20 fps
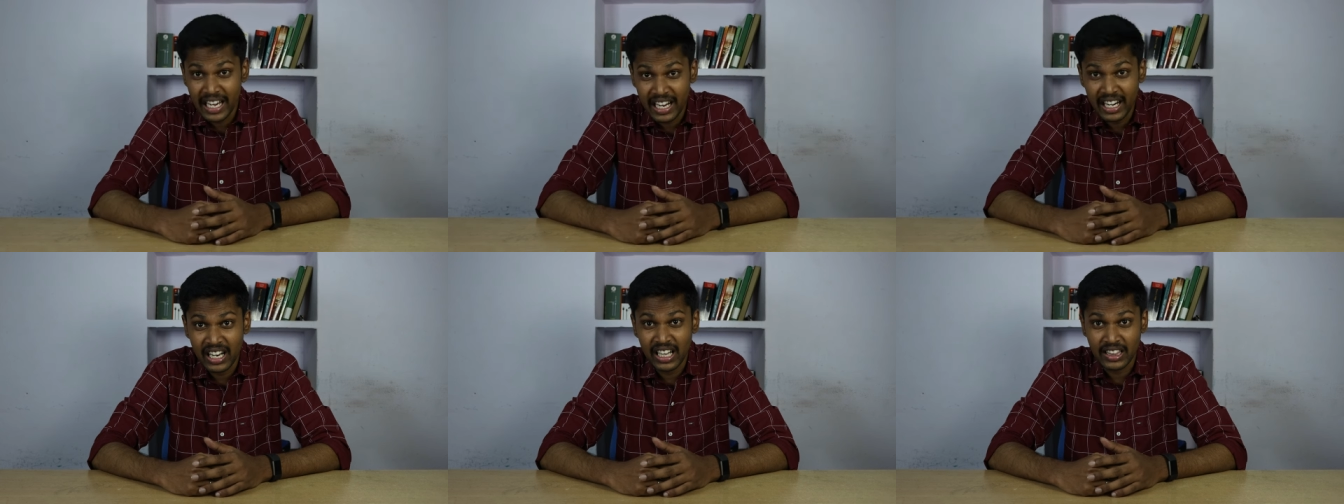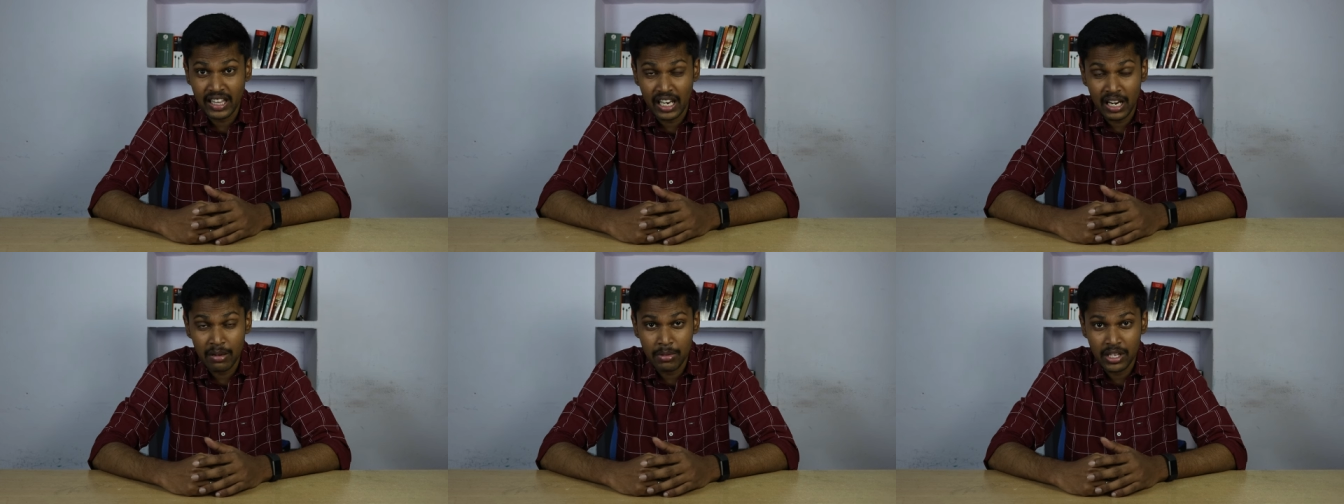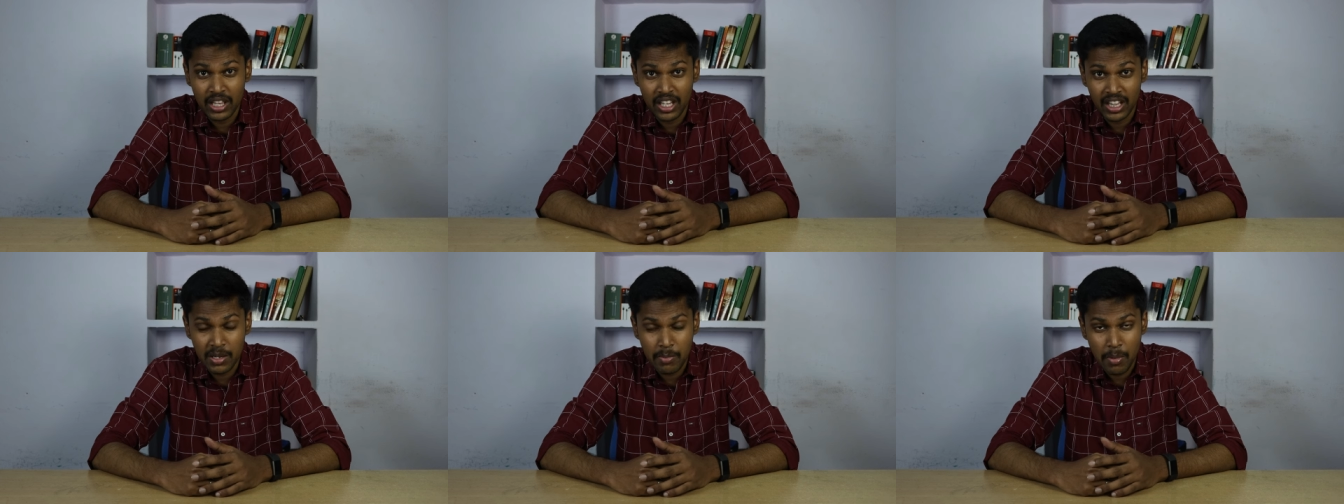இல்லைன்னா
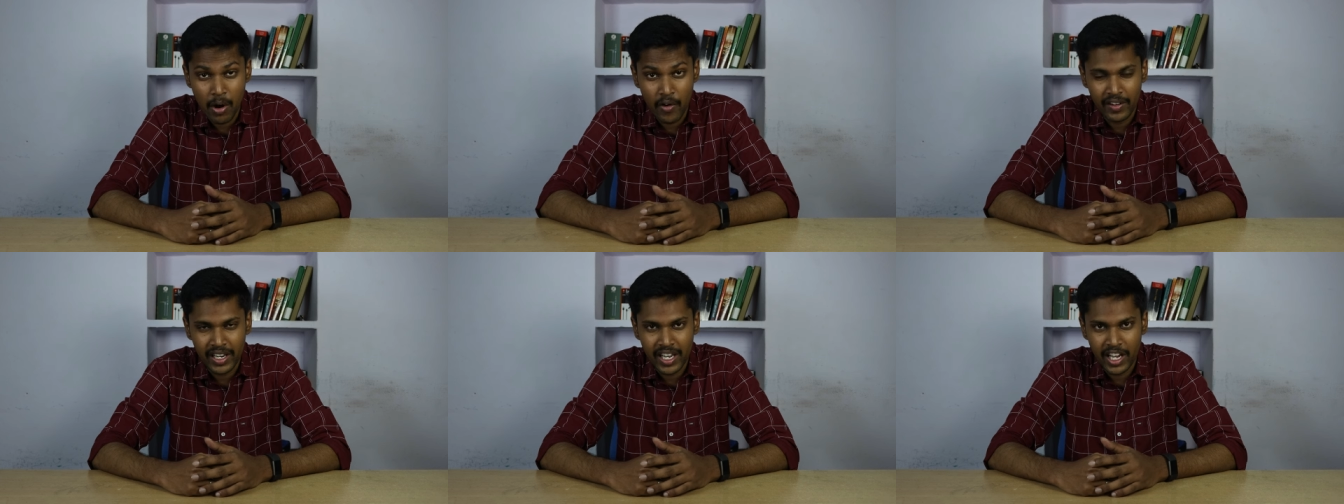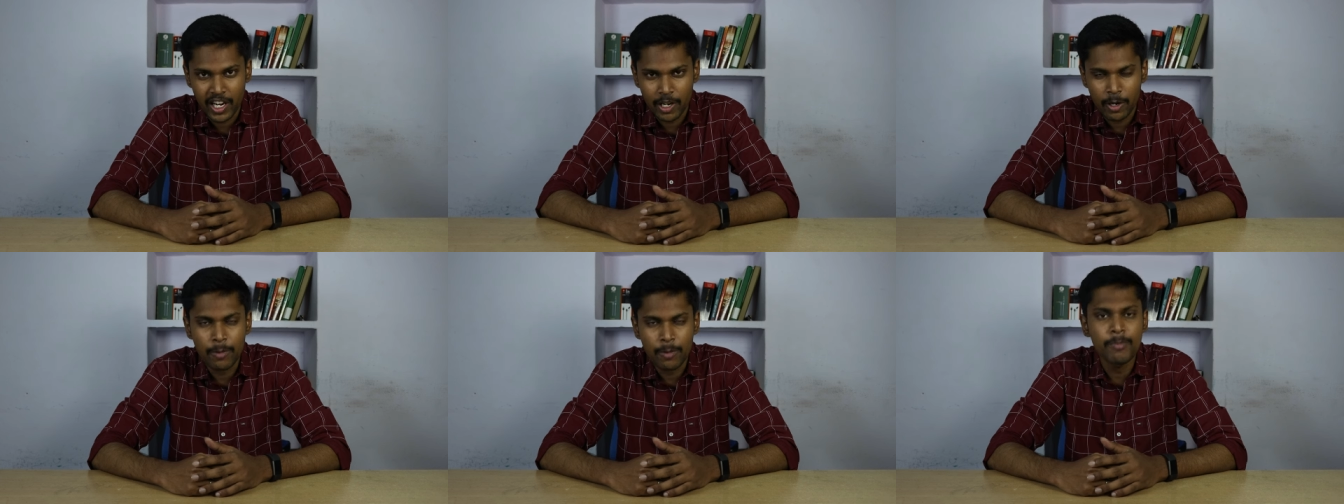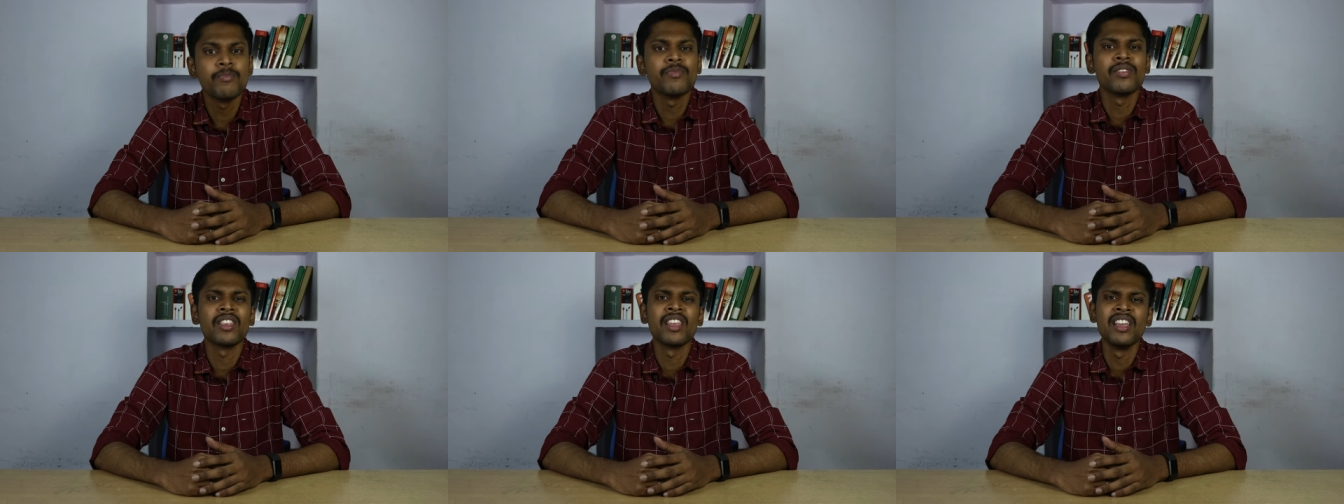தளபதி தீபாவளியாக
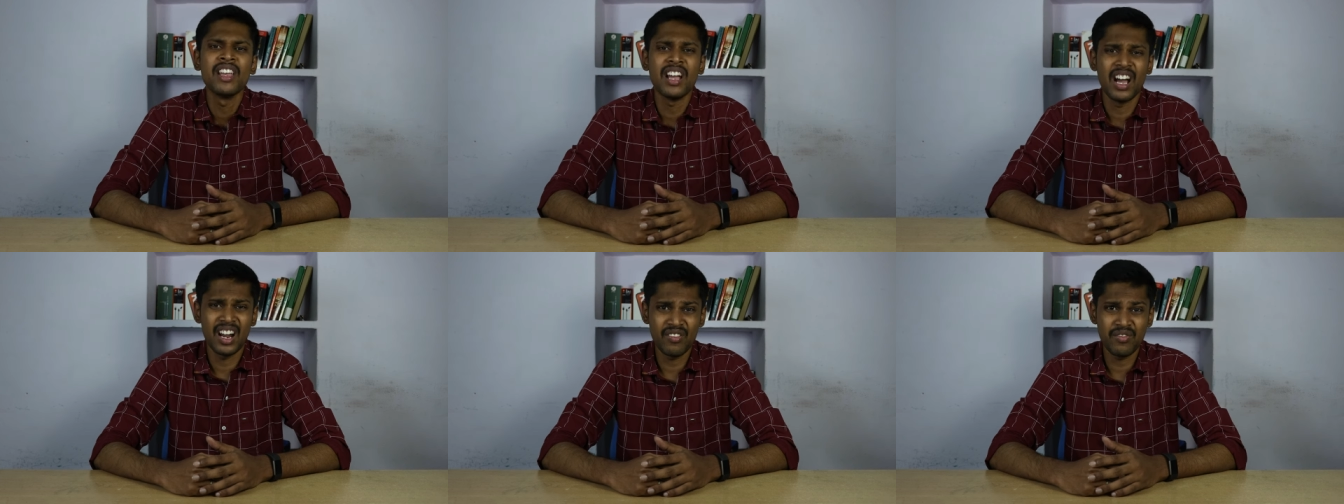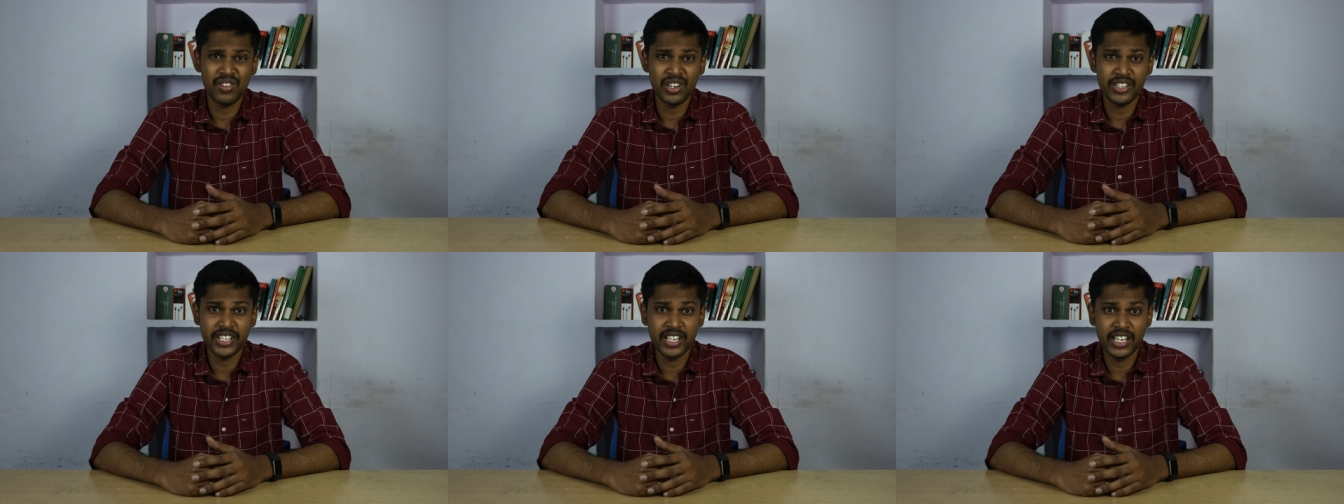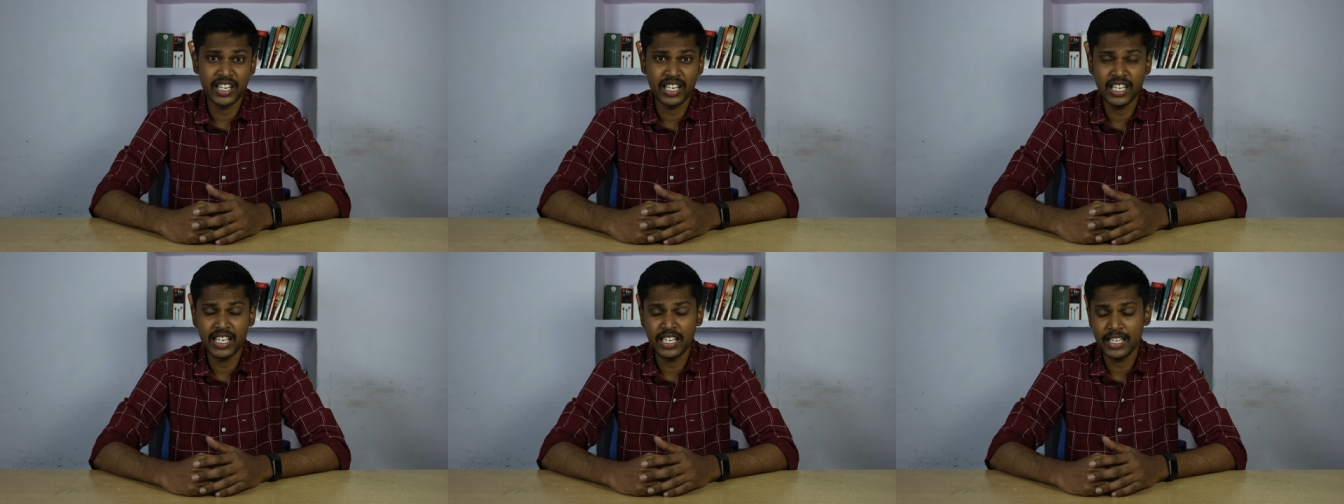இருக்கும்
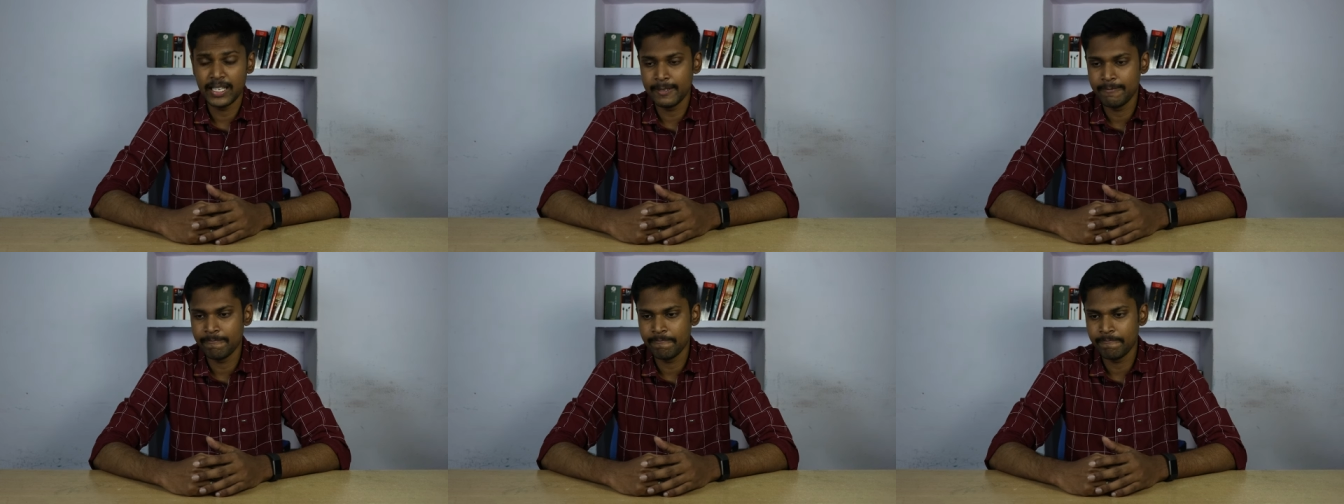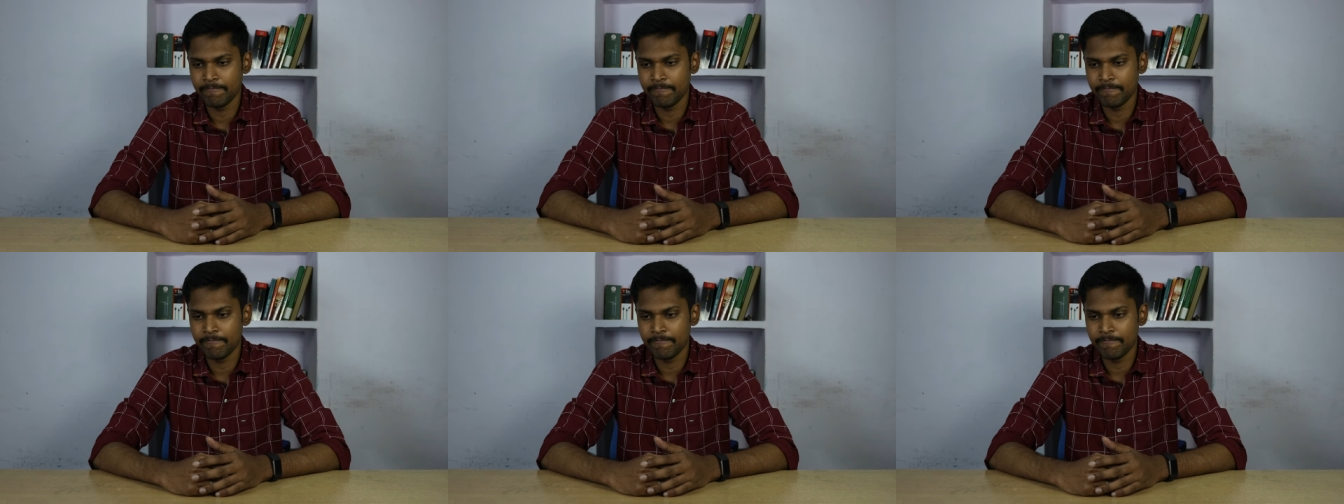அன்ஃபார்ச்சுனேட்லி